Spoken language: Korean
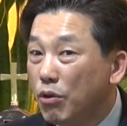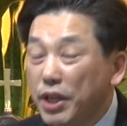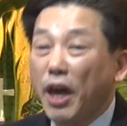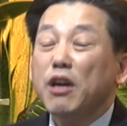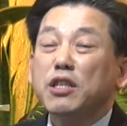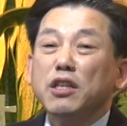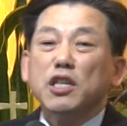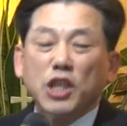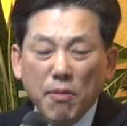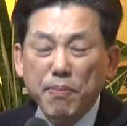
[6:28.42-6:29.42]
우리 개혁
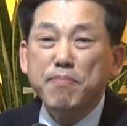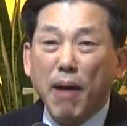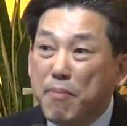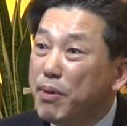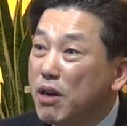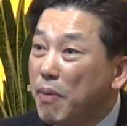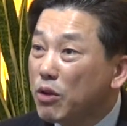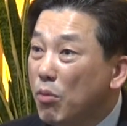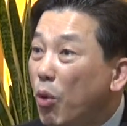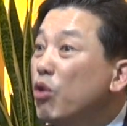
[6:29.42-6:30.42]
성경 첫 번 만 번을
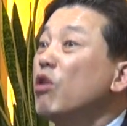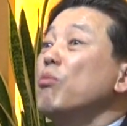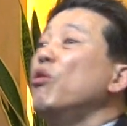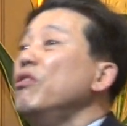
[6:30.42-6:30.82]
봐도 모를 걸